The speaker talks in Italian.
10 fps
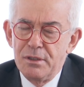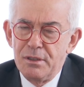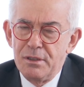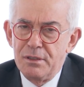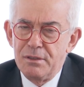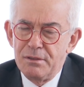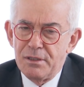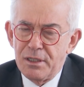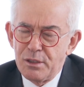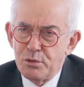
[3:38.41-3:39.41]
eh,
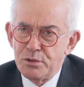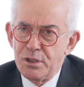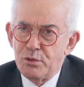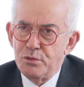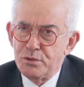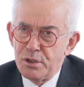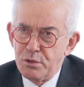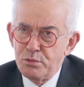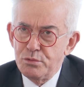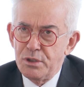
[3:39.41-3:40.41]
ricco di
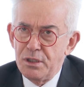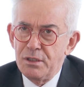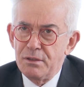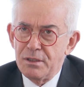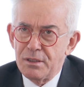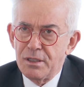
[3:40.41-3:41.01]
contenuti eh,